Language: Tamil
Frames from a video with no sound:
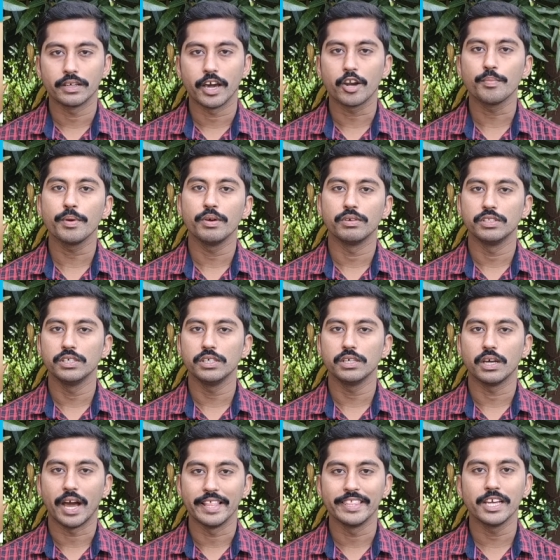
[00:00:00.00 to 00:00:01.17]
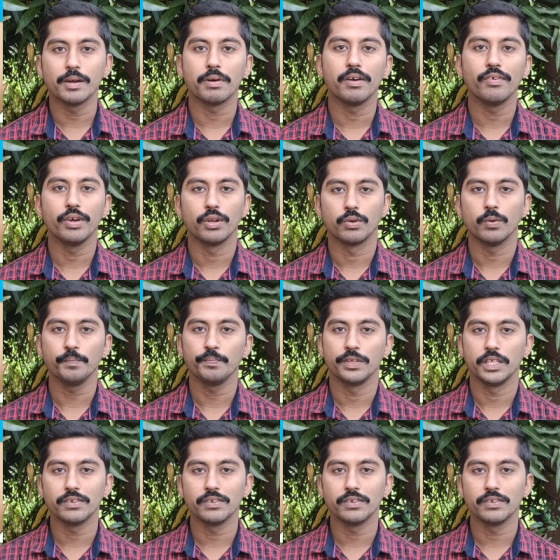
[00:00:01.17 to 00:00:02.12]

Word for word: கருமை வந்து அதிகமாகவே இருக்கும்